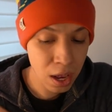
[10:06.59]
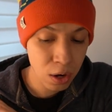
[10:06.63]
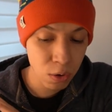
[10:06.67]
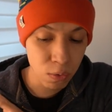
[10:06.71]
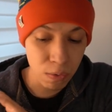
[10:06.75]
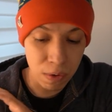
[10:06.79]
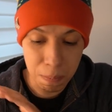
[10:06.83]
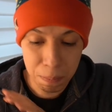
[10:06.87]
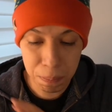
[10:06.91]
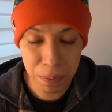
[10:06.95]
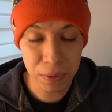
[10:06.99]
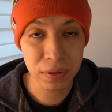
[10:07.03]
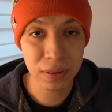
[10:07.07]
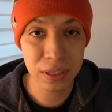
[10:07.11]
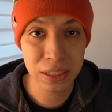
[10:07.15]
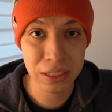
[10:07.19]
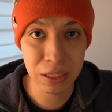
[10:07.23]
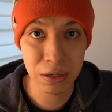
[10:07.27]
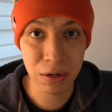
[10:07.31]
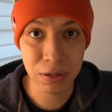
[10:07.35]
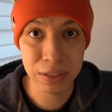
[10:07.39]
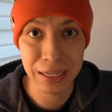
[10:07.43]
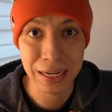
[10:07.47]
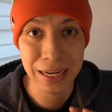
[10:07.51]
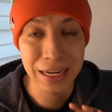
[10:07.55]
No importa si
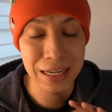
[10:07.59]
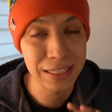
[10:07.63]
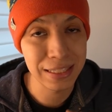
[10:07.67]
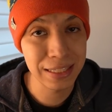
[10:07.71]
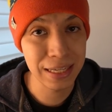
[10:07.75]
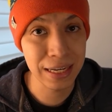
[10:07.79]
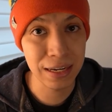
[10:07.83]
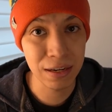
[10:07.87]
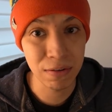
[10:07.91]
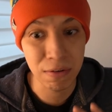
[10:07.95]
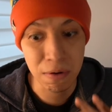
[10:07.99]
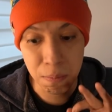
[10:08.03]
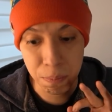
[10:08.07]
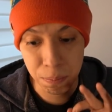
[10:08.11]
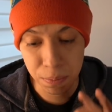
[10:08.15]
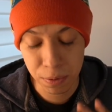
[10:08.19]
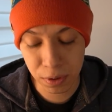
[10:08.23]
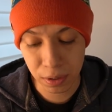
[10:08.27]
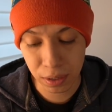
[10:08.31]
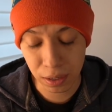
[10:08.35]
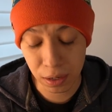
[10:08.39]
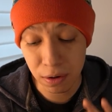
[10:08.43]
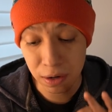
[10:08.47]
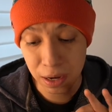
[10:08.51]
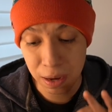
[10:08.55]
no sale el 100,
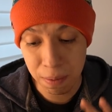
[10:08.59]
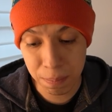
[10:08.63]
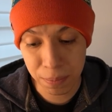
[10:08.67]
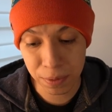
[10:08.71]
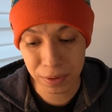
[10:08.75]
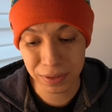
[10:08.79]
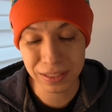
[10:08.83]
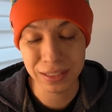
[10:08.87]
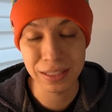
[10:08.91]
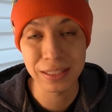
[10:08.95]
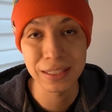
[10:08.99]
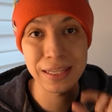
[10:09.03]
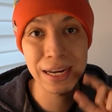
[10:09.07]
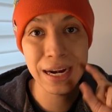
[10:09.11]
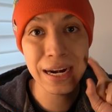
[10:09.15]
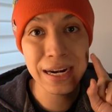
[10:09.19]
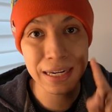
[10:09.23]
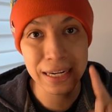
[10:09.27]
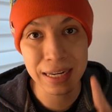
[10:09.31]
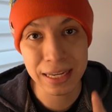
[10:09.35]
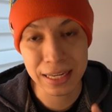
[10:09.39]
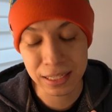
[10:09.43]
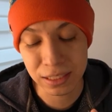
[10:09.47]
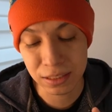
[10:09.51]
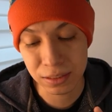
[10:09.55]
lo, que importa es el
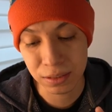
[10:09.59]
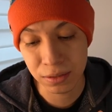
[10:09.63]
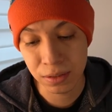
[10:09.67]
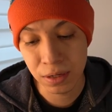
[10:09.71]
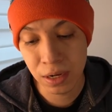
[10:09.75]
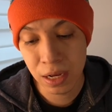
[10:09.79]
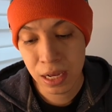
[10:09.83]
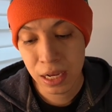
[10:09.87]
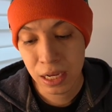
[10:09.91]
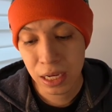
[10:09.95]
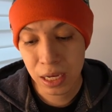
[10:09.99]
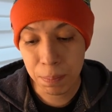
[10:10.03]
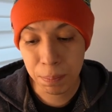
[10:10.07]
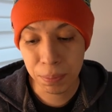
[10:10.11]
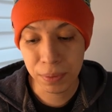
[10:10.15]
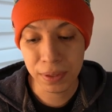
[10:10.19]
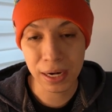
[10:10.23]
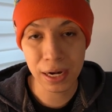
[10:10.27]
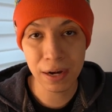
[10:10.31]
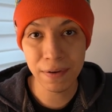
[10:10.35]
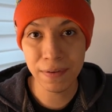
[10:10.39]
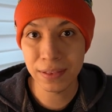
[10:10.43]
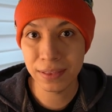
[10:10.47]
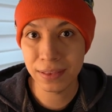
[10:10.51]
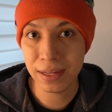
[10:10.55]
registro y
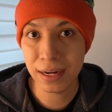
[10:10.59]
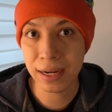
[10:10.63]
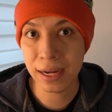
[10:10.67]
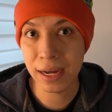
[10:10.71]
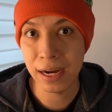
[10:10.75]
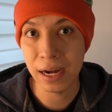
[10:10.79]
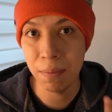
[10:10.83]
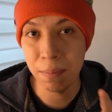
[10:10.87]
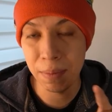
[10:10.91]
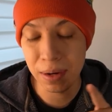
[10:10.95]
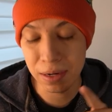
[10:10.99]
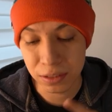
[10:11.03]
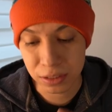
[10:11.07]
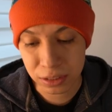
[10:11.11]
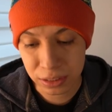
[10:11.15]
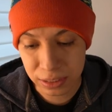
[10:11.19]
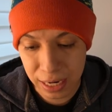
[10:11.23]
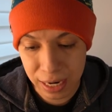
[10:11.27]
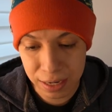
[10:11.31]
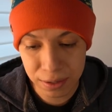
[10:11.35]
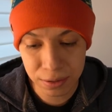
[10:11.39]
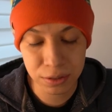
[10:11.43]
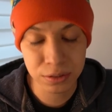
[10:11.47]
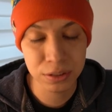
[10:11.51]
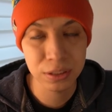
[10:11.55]
poder levantar caramelos
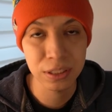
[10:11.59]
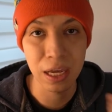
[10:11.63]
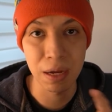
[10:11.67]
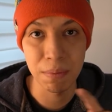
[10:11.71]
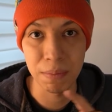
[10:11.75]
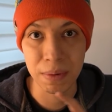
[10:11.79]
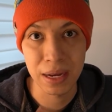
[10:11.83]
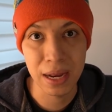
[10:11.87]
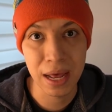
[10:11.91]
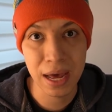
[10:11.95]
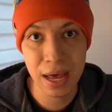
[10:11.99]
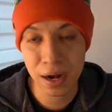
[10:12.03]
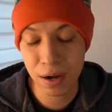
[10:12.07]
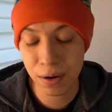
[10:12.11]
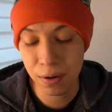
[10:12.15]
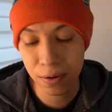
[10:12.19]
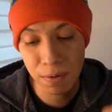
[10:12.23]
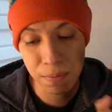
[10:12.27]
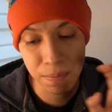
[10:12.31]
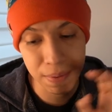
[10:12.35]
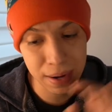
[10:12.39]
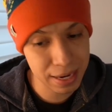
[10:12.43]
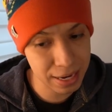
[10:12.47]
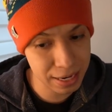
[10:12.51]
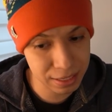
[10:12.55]
raros,
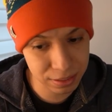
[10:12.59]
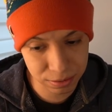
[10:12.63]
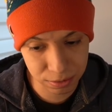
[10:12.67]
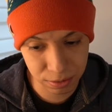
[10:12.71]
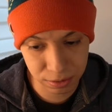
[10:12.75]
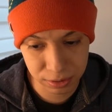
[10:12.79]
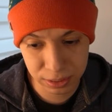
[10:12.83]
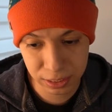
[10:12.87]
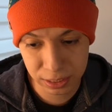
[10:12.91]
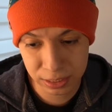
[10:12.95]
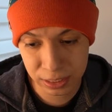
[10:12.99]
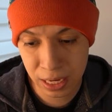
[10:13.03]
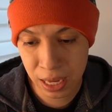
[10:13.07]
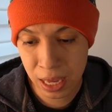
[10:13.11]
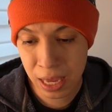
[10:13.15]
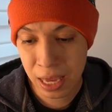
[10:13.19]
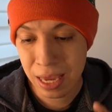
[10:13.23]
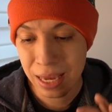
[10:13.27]
caminarlo, varias cosas.